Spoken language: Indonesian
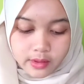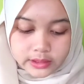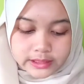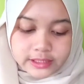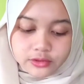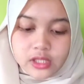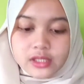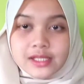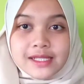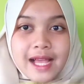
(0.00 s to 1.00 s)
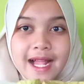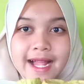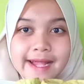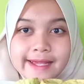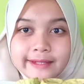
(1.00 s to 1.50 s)
sekarang sudah
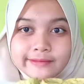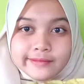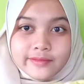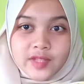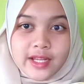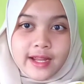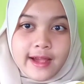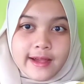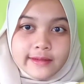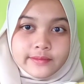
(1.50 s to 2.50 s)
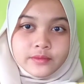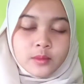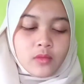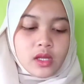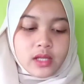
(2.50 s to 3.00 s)
selesai. Cara
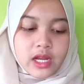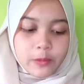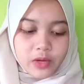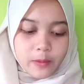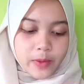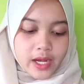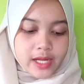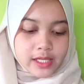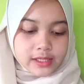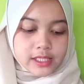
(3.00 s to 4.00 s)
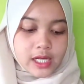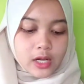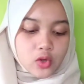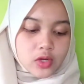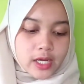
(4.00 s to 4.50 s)
dari penampakannya sih
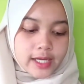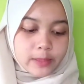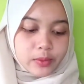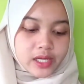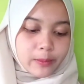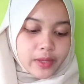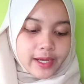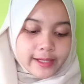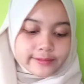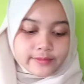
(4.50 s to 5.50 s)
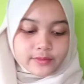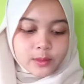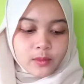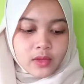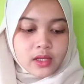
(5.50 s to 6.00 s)
kalau nggak dipegang-pegang,
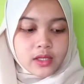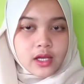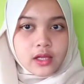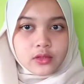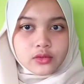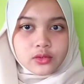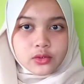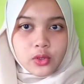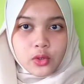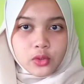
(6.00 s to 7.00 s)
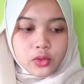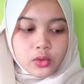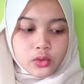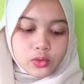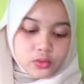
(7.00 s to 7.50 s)
dia look so
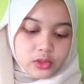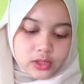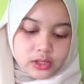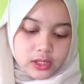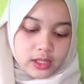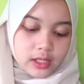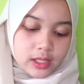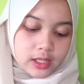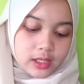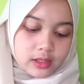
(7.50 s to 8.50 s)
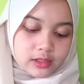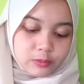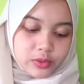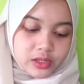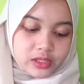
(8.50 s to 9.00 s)
good sih, kayak
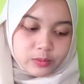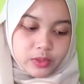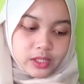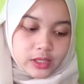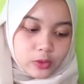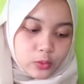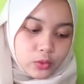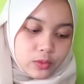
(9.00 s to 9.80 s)
crispy-crispy gitu.